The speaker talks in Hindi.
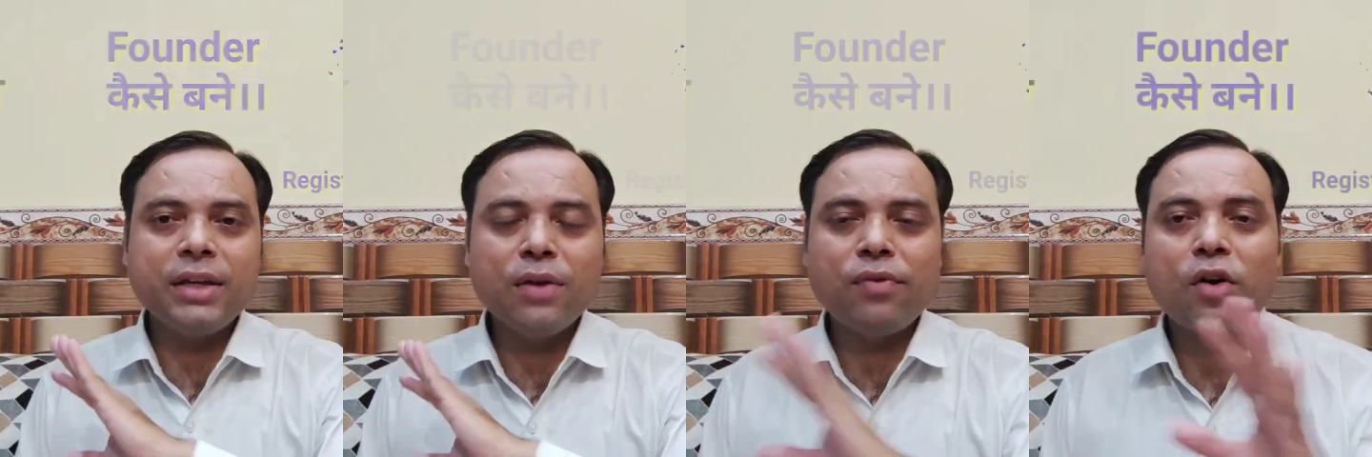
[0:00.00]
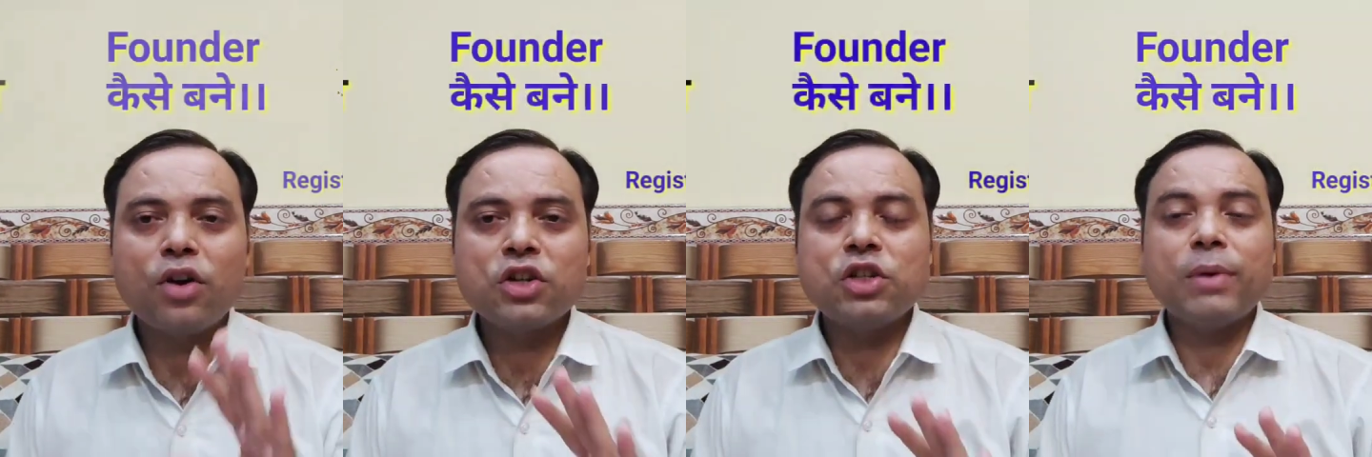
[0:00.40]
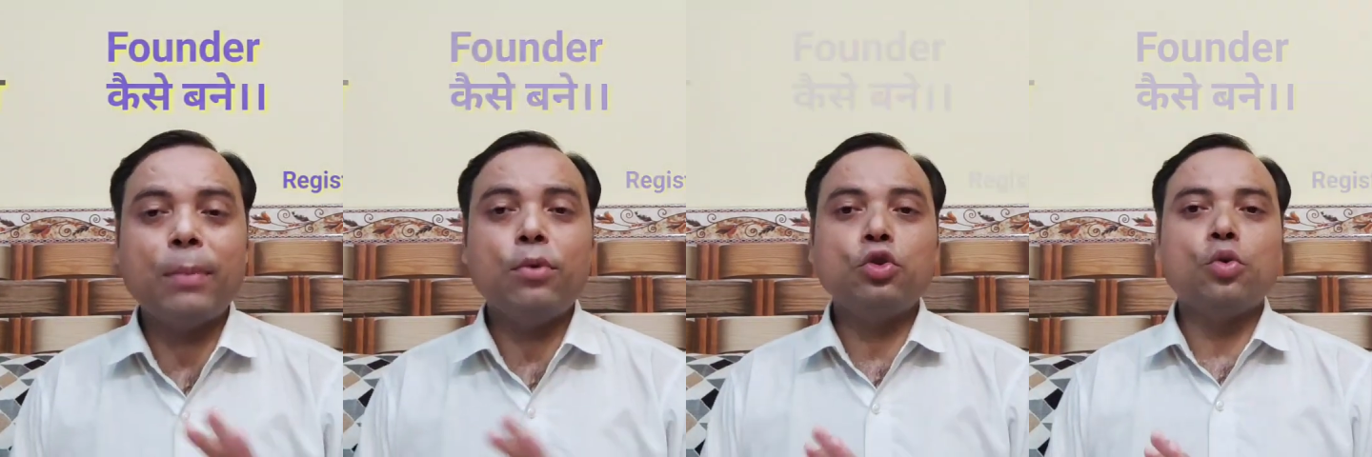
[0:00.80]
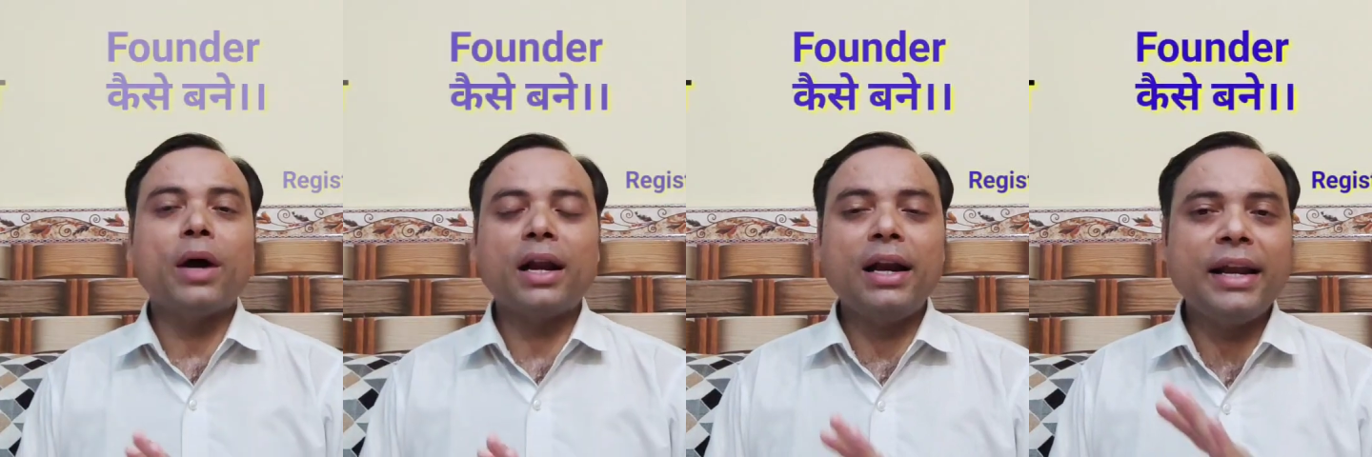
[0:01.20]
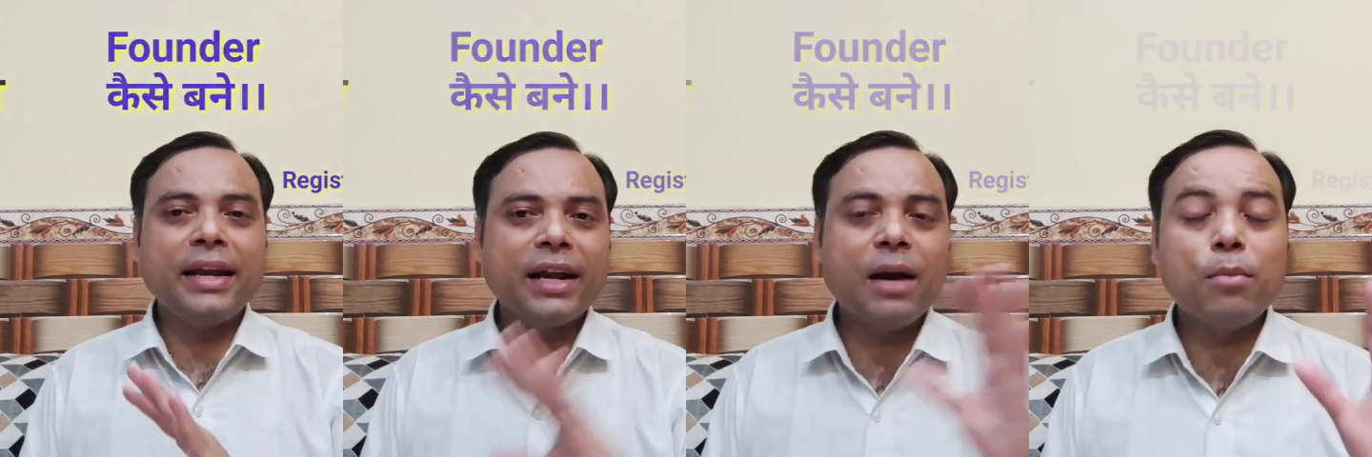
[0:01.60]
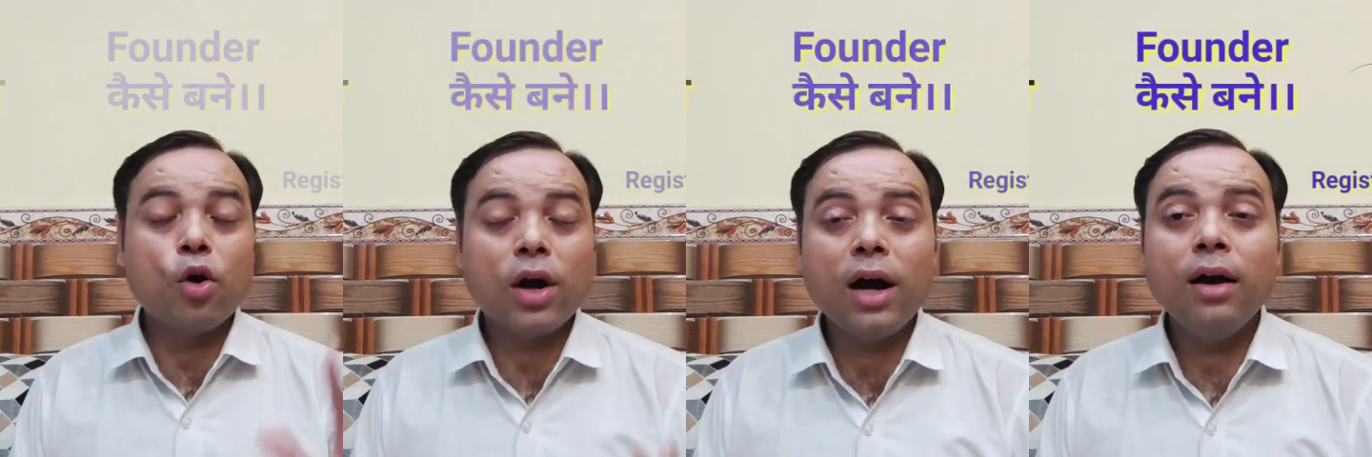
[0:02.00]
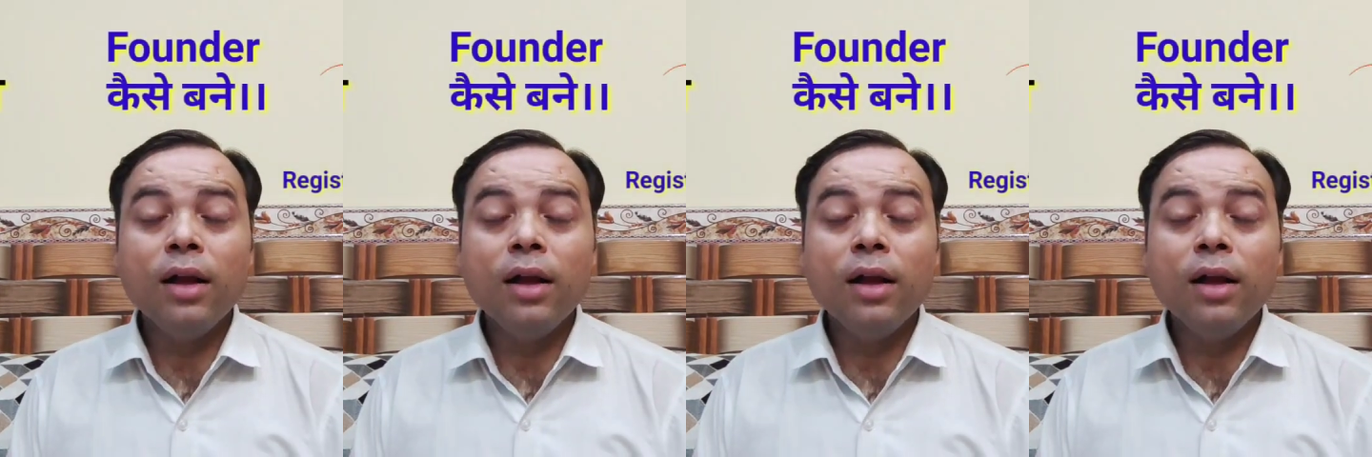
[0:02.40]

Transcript: ये फाउंडरशिप आपको दोबारा लेने का मौका